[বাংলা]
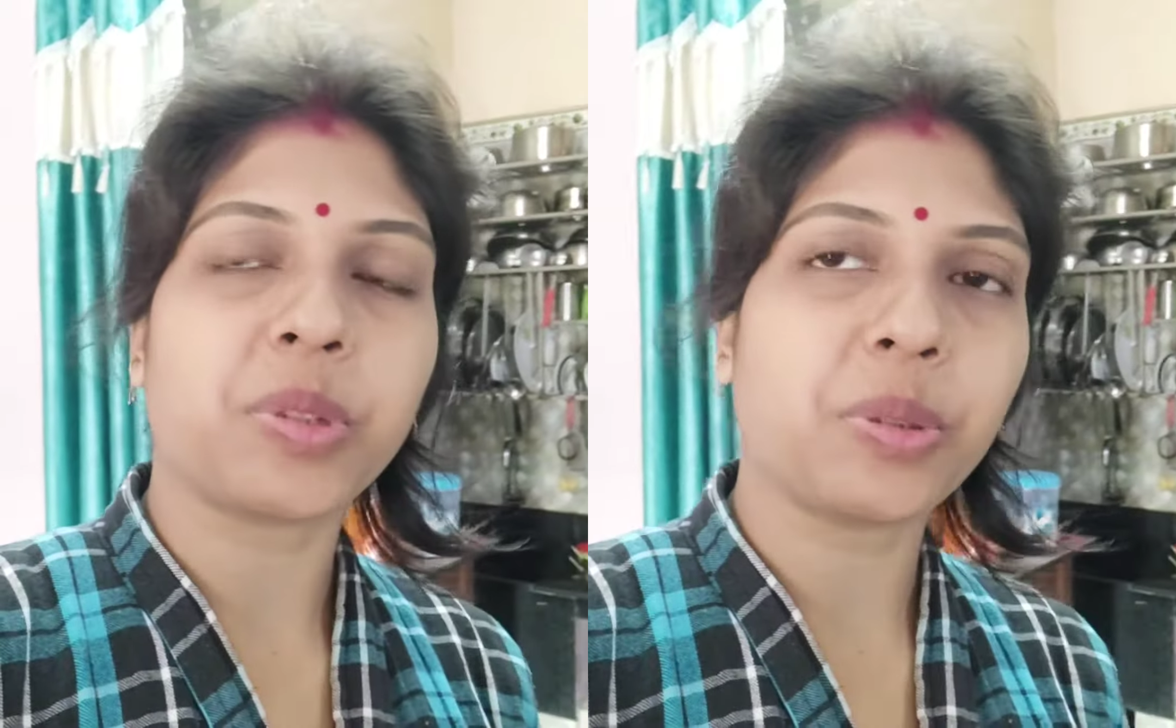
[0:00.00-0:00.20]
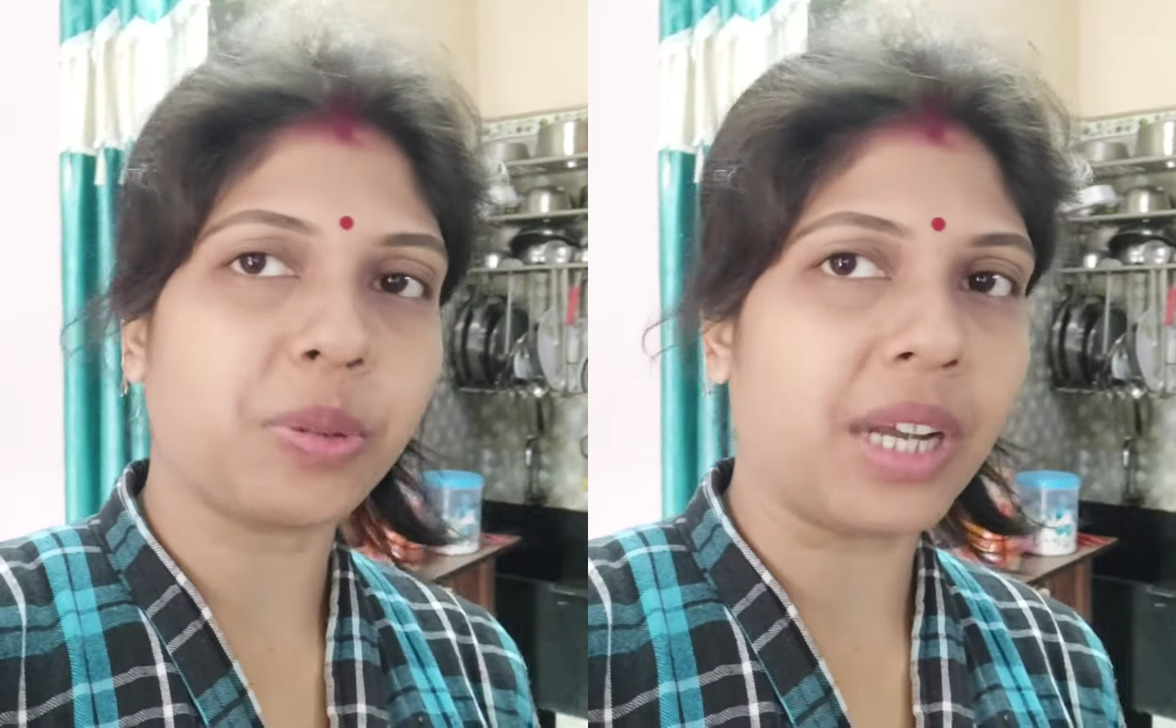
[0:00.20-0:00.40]

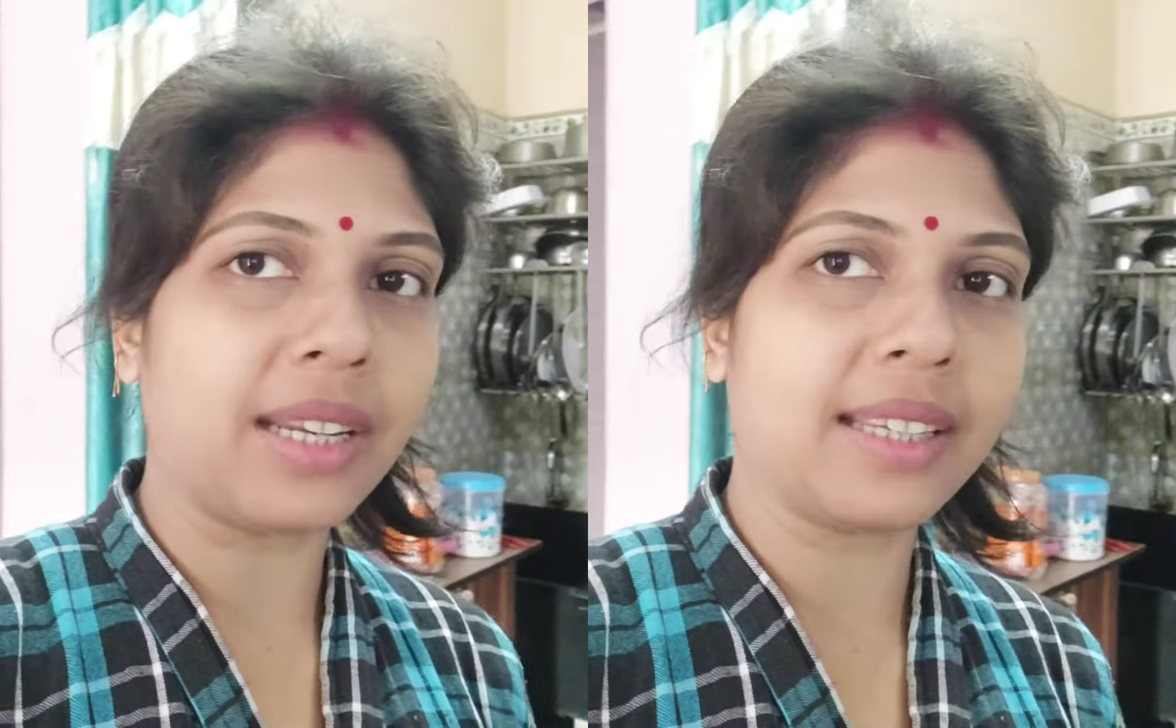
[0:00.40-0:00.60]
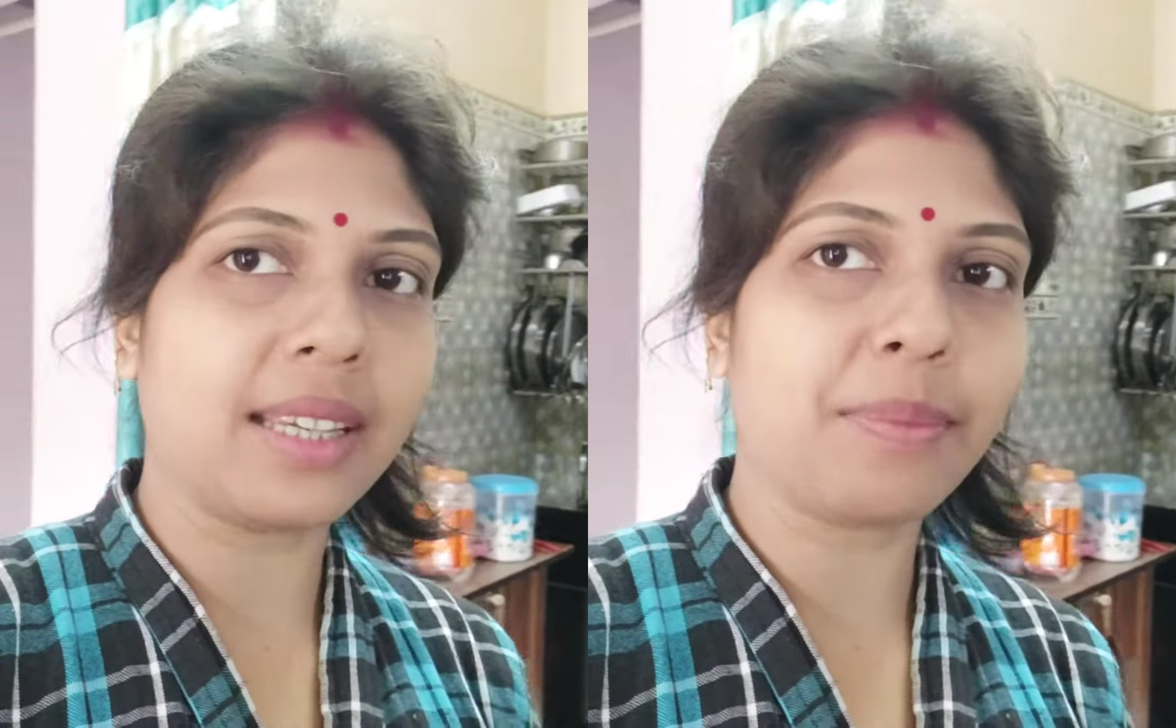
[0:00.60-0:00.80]
তো
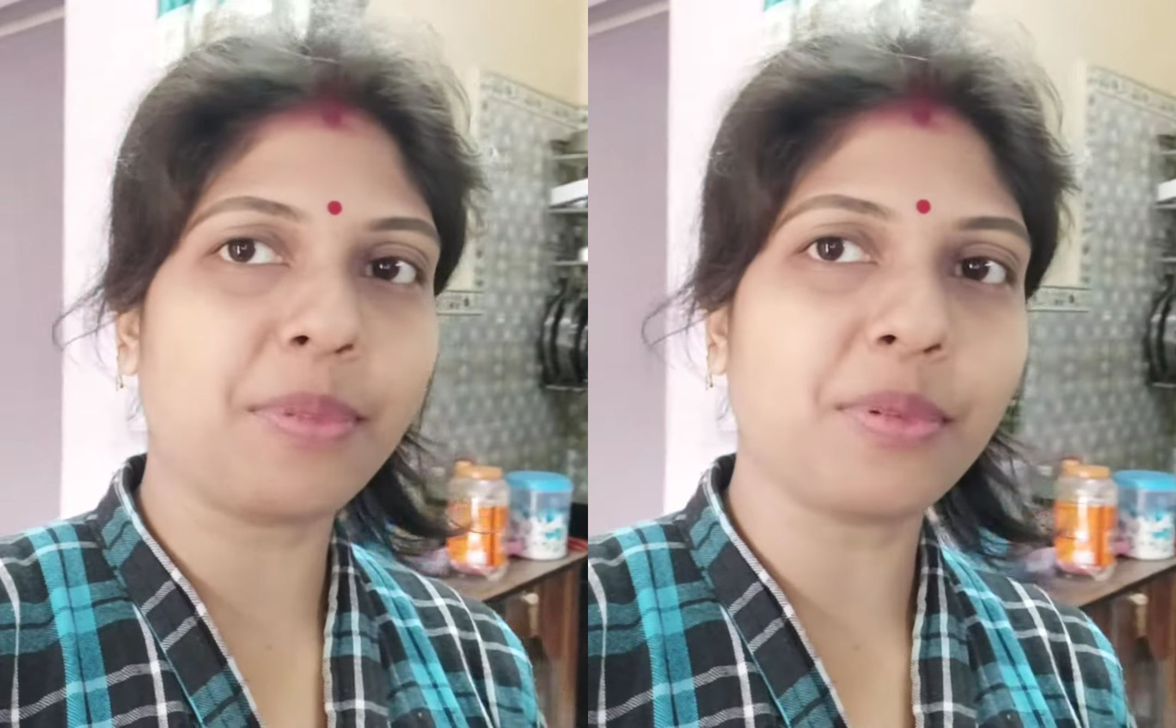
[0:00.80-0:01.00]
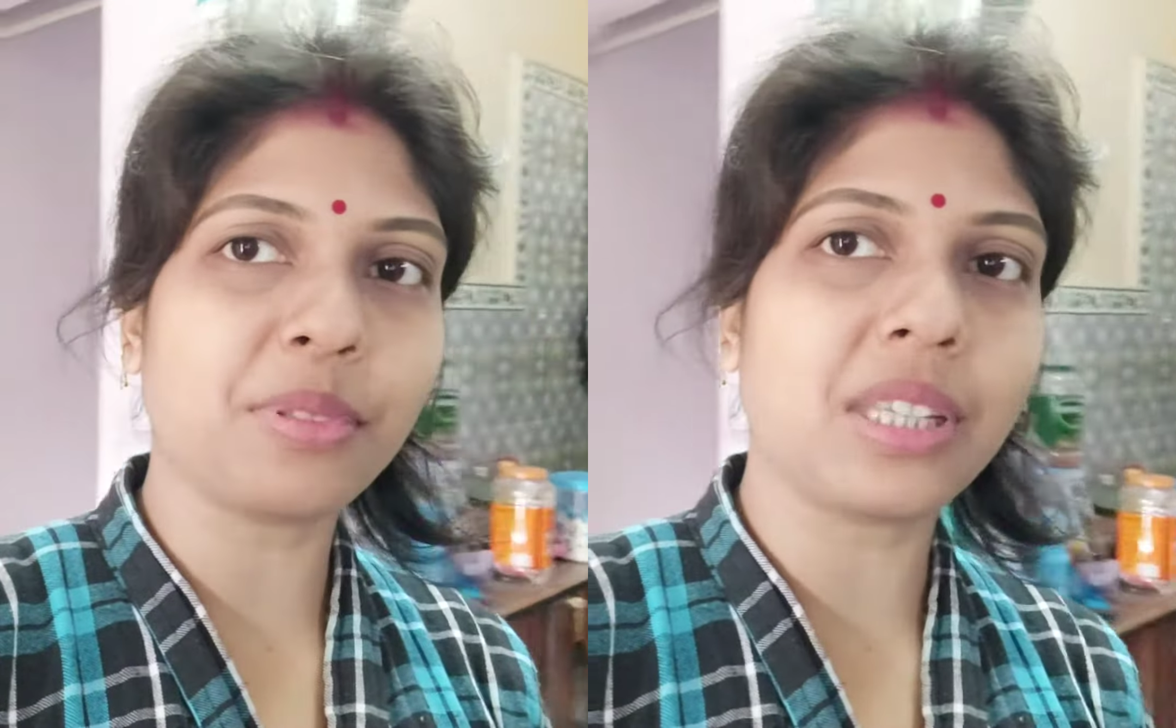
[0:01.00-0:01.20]
ওখানে গিয়ে
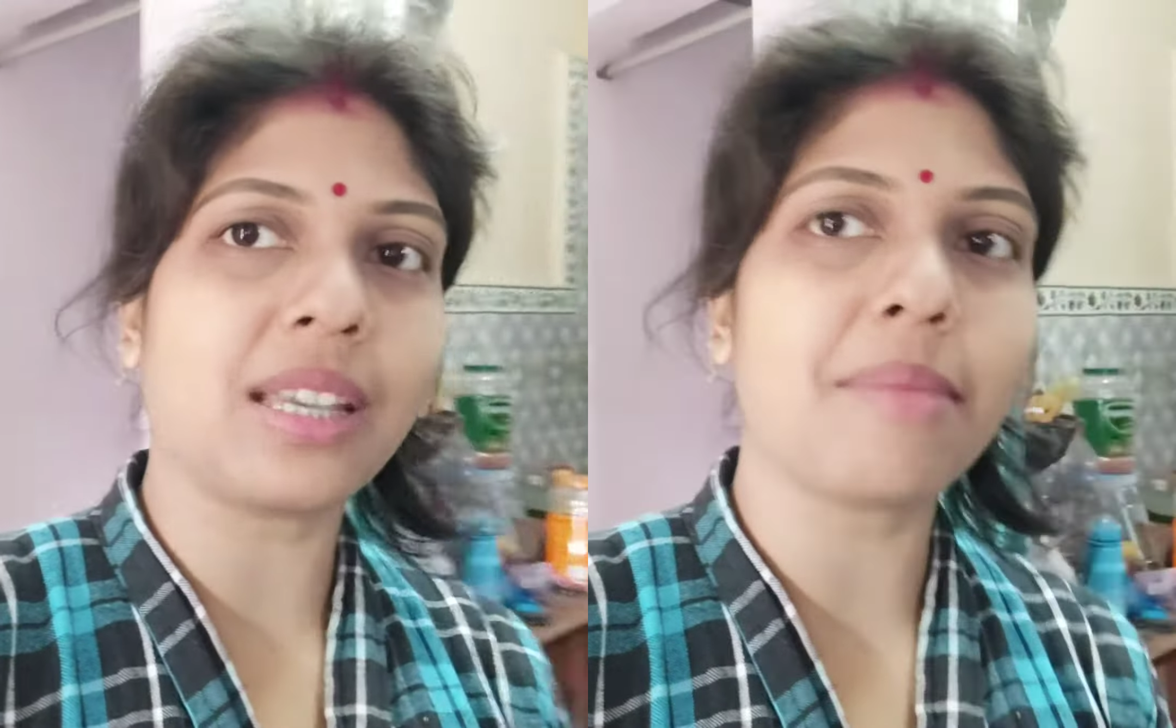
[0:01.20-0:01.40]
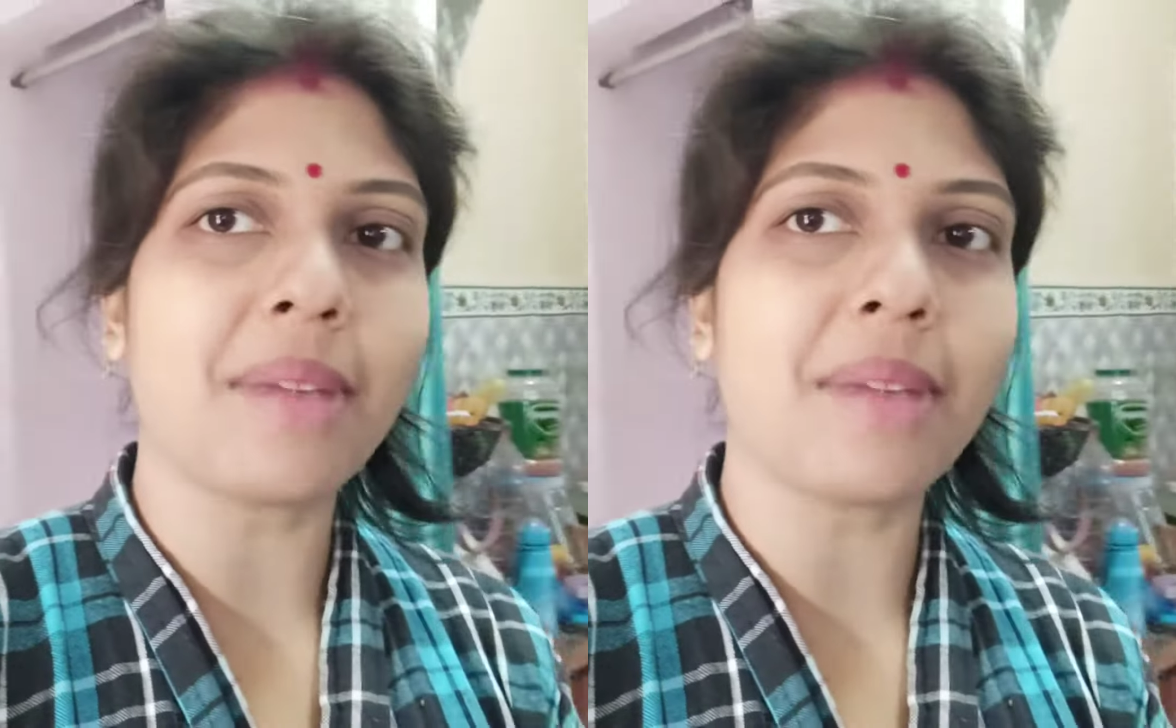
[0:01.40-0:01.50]
পুকুর থেকে